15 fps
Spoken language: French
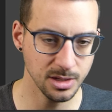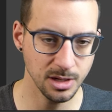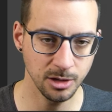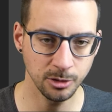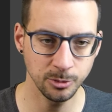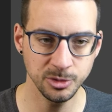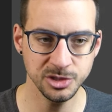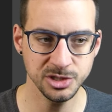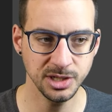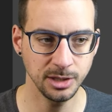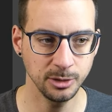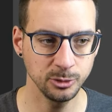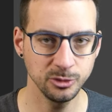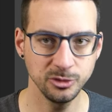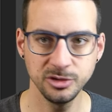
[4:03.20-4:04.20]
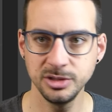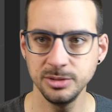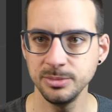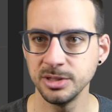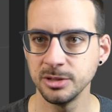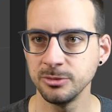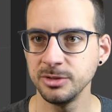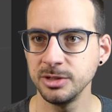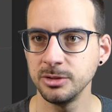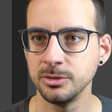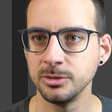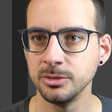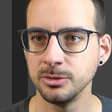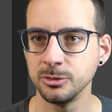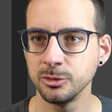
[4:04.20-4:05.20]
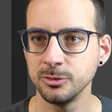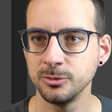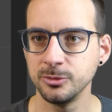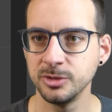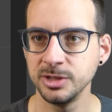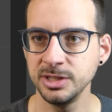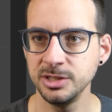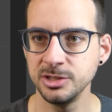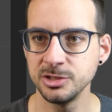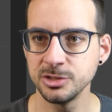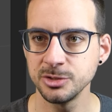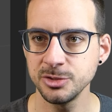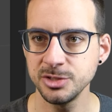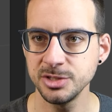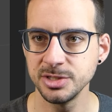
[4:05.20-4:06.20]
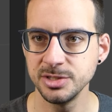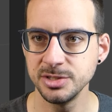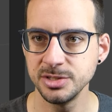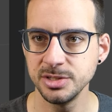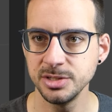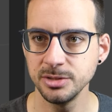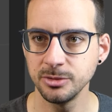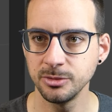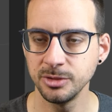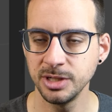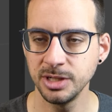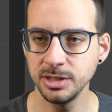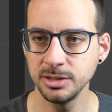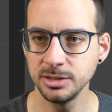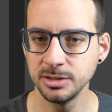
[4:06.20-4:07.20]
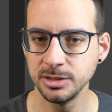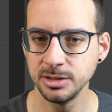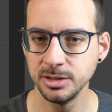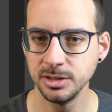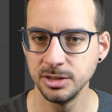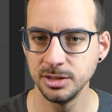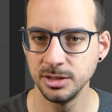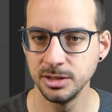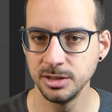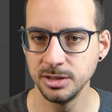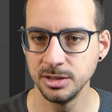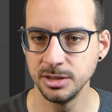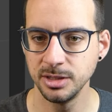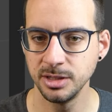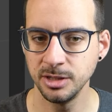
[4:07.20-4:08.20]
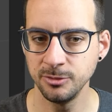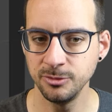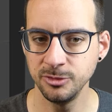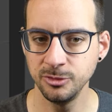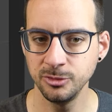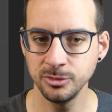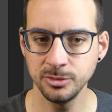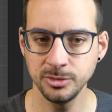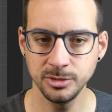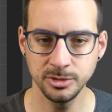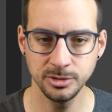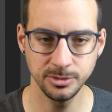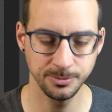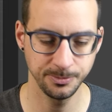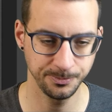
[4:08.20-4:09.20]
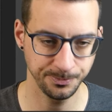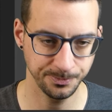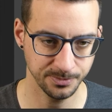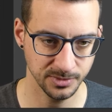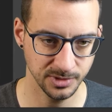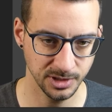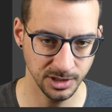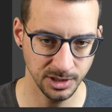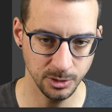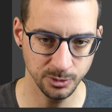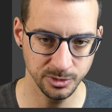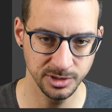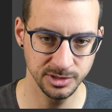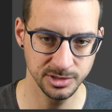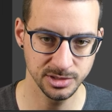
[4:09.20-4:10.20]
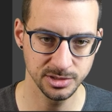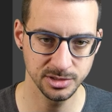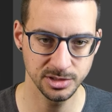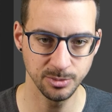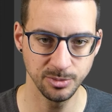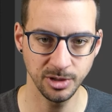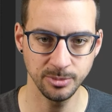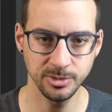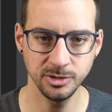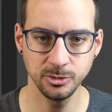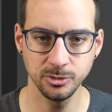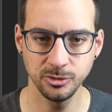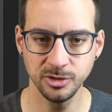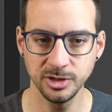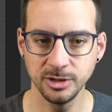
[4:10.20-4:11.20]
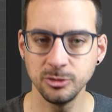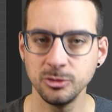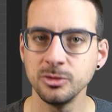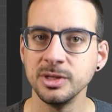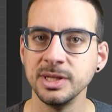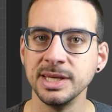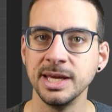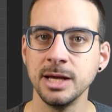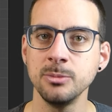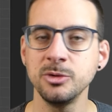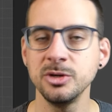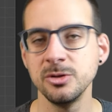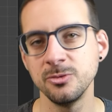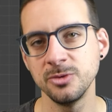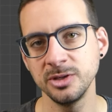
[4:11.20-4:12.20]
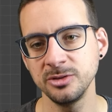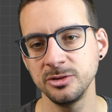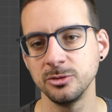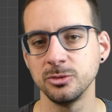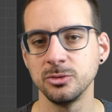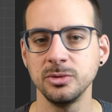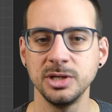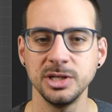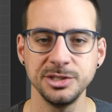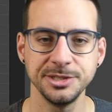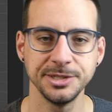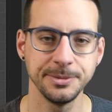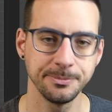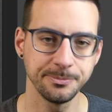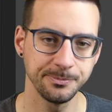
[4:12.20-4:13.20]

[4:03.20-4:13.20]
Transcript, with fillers: Alors moi, j'ai un raccourci, mais en fait, ce que vous voyez qui change, c'est ici, on a la vision euh, rayon X, ce qui permet de sélectionner également les faces qui sont cachées.